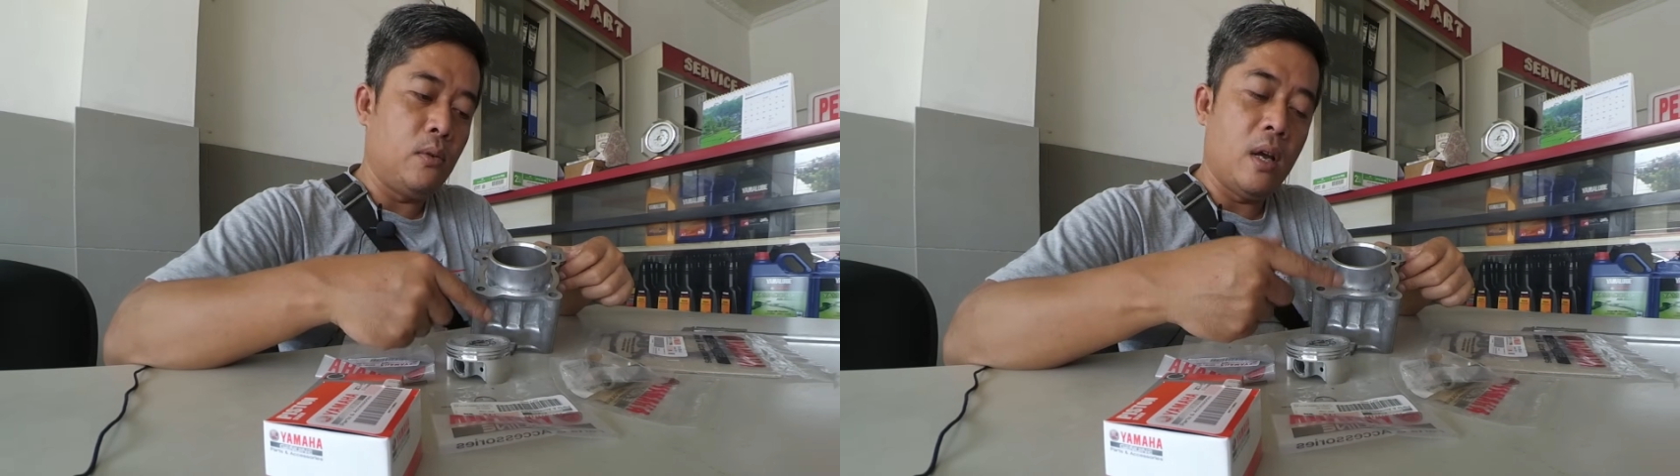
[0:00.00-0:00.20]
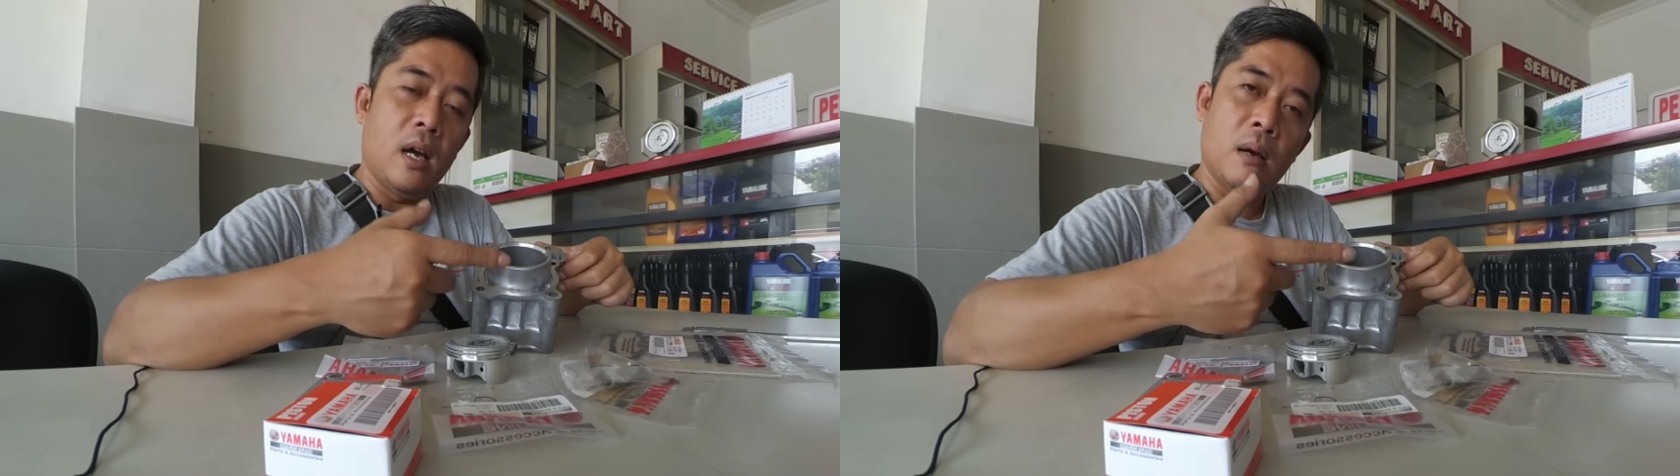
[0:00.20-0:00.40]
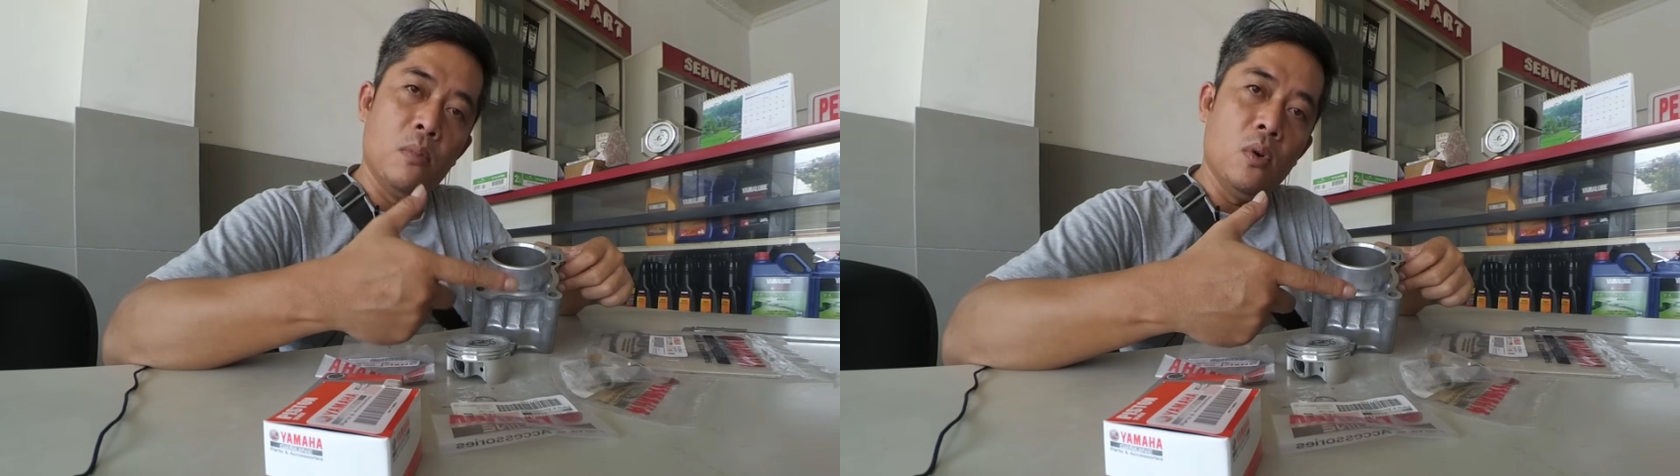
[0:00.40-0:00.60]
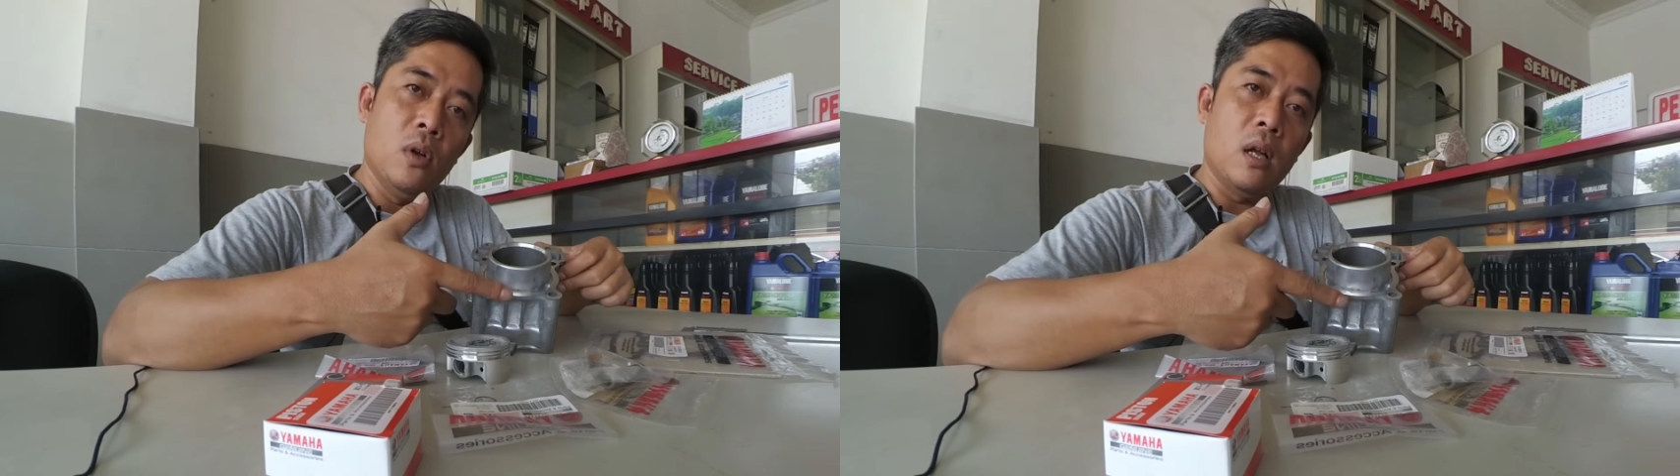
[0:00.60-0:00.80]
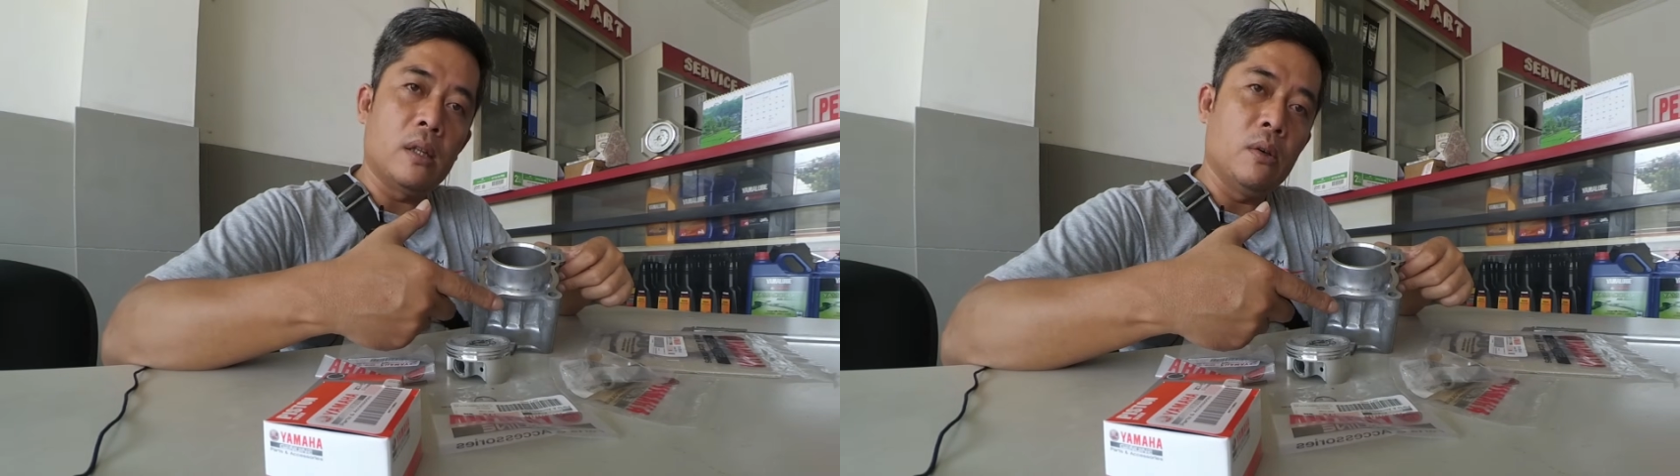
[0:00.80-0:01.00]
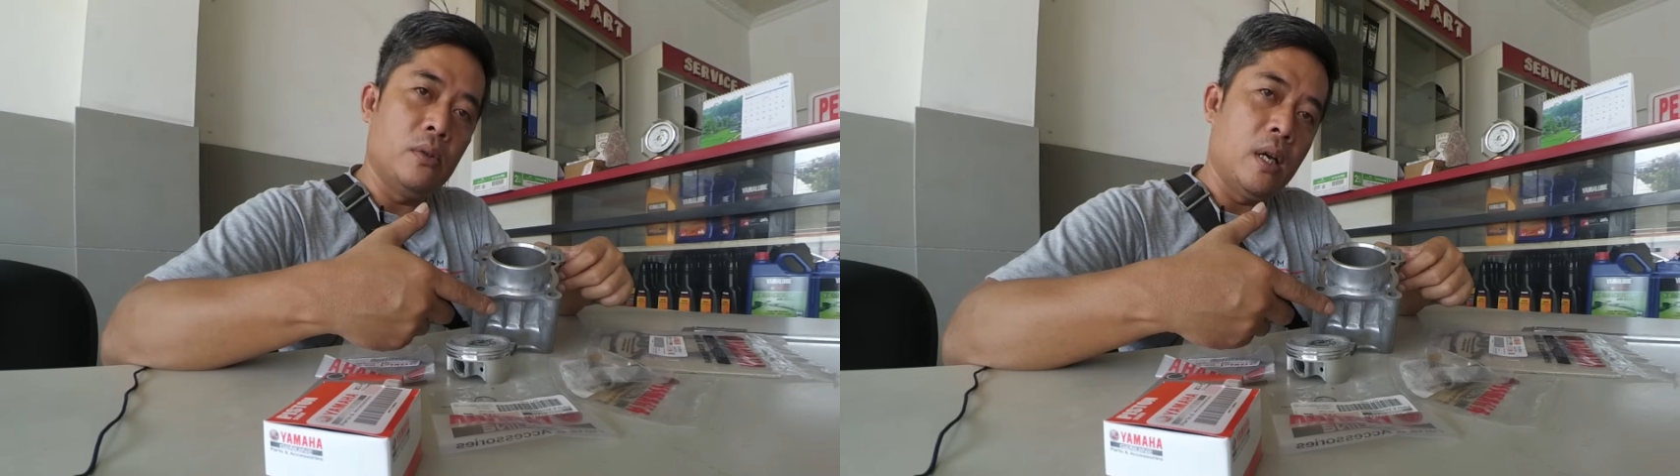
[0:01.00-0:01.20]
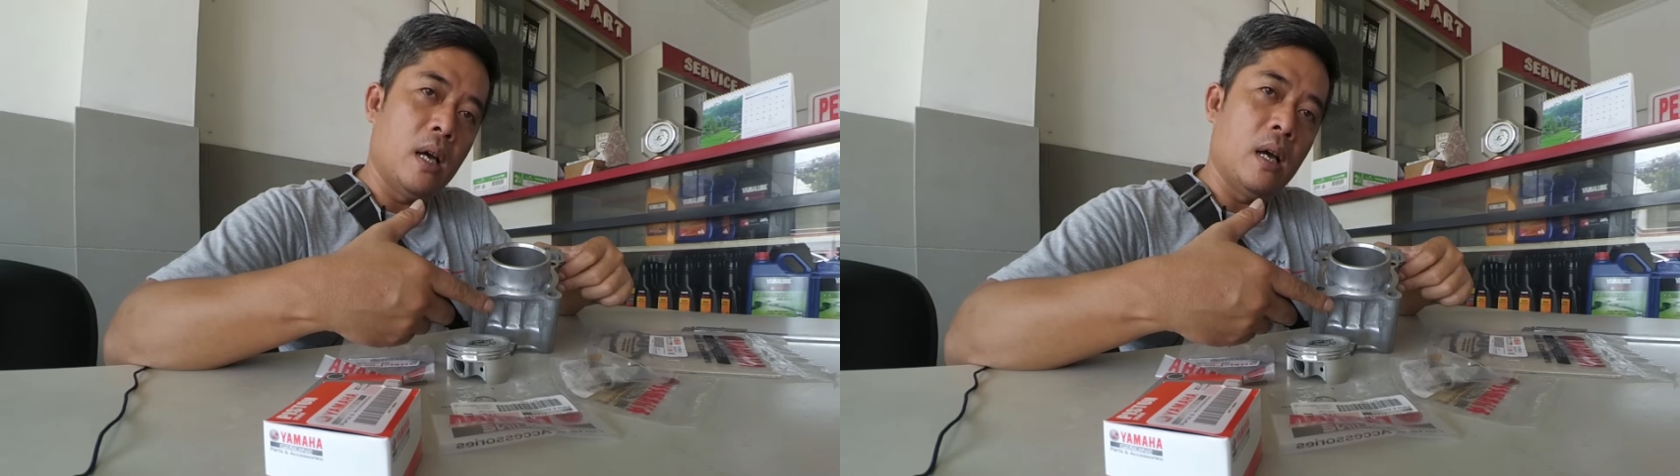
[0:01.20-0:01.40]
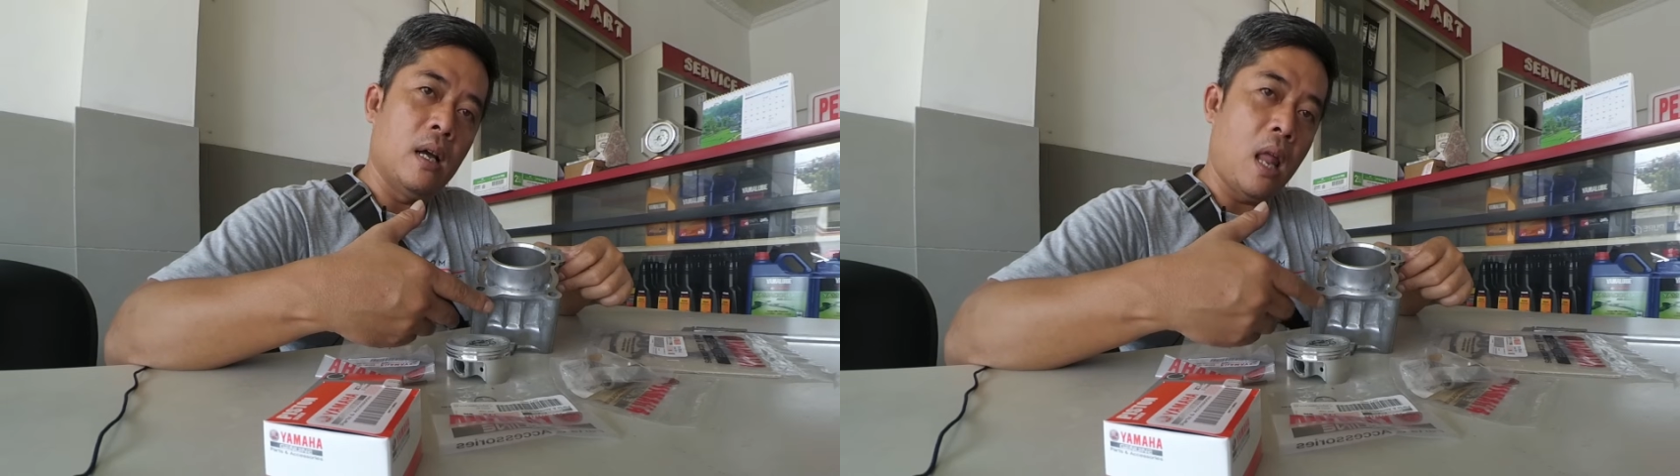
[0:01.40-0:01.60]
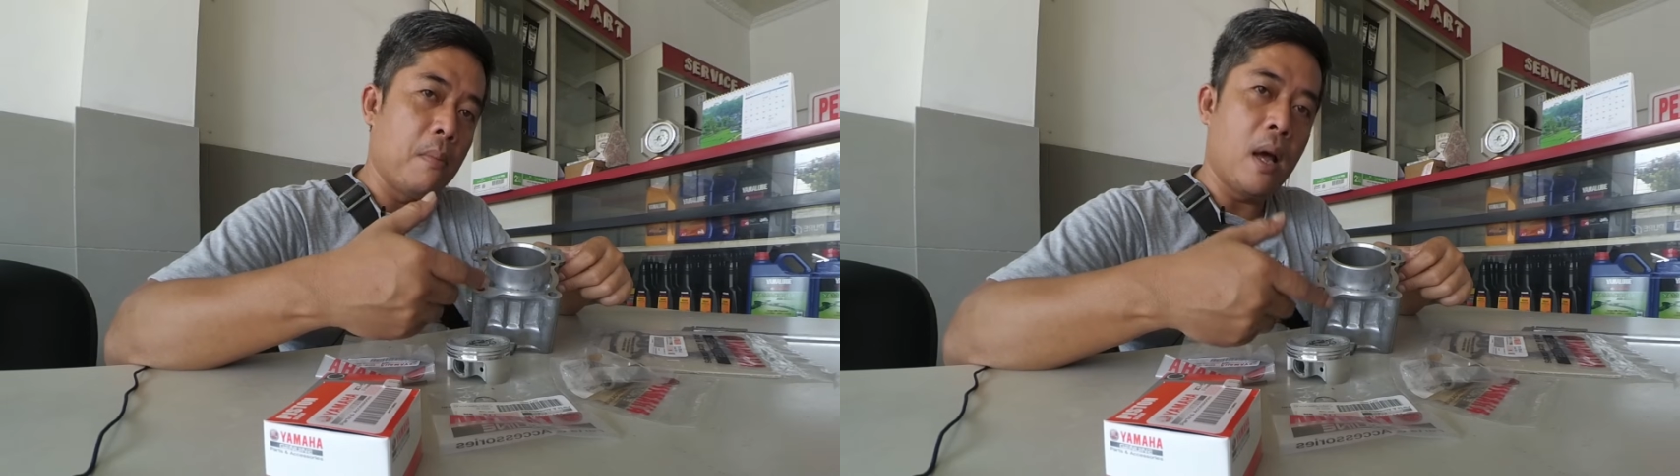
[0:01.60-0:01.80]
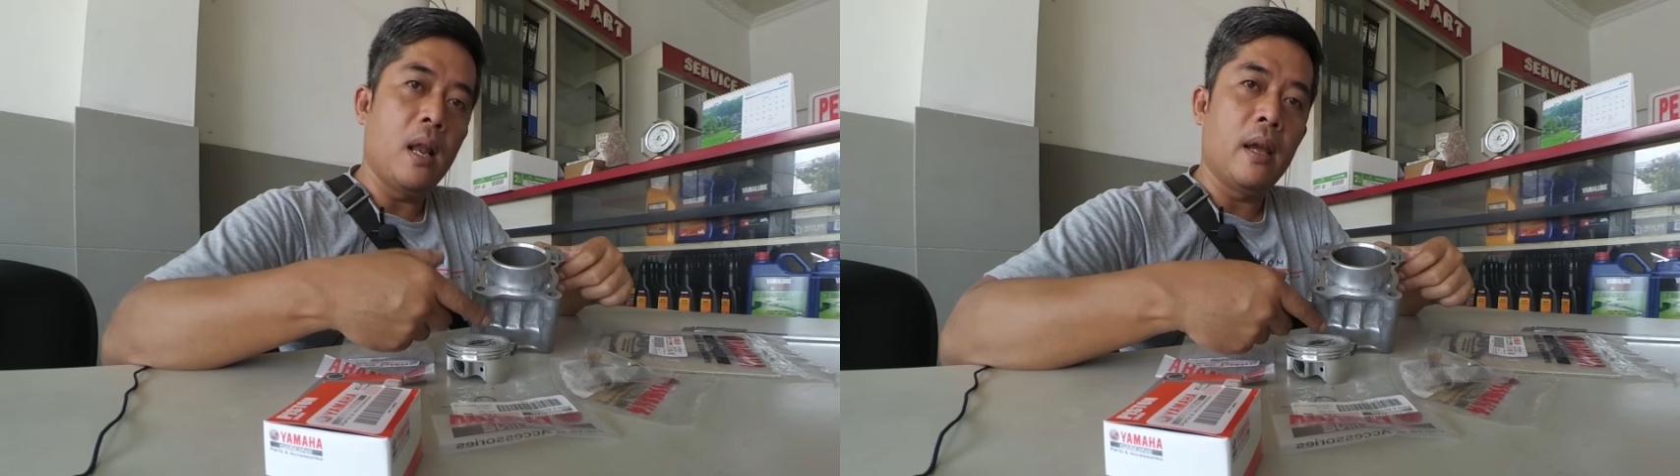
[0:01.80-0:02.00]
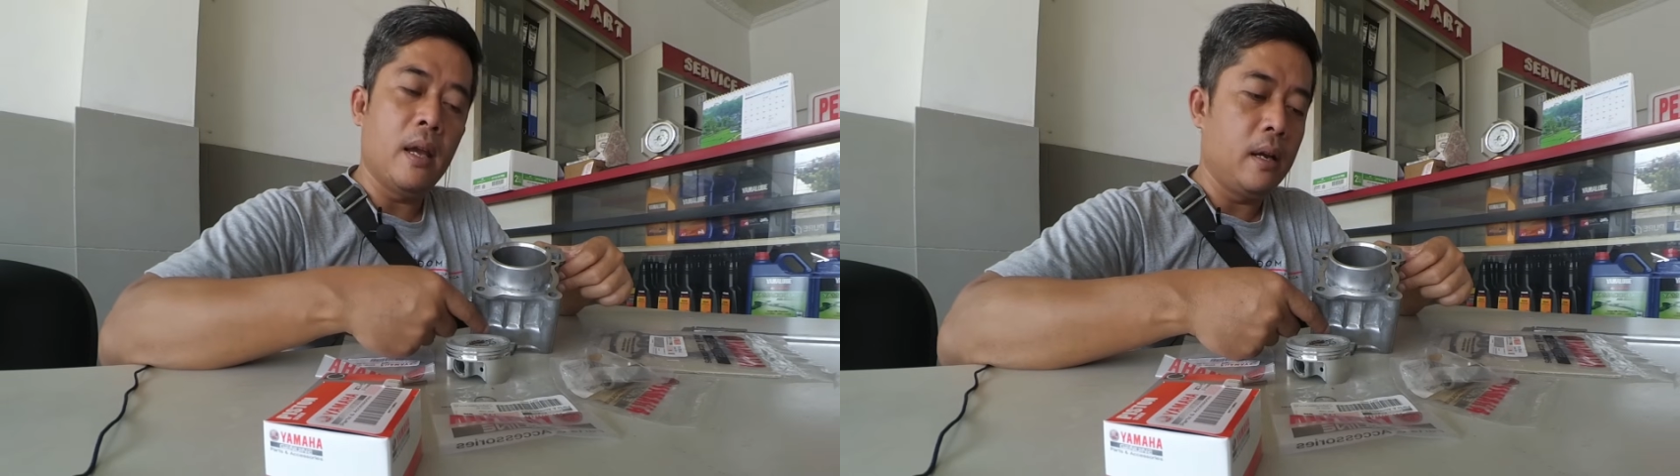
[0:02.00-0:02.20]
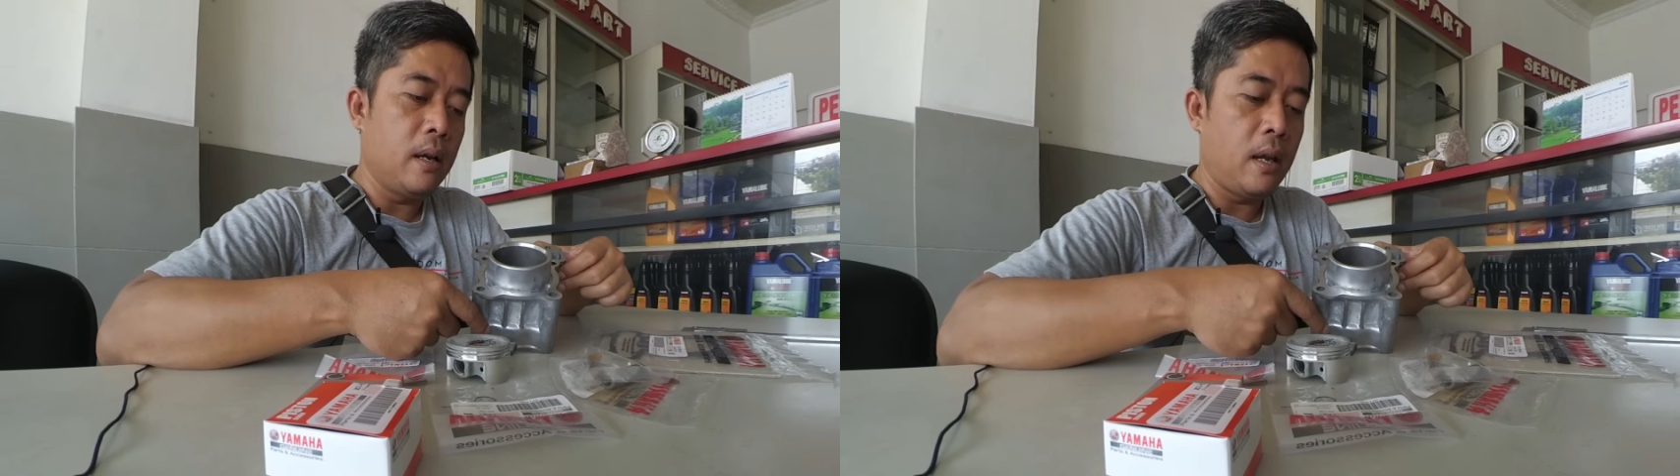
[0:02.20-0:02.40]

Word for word: udah ngebul atau udah lama lah ya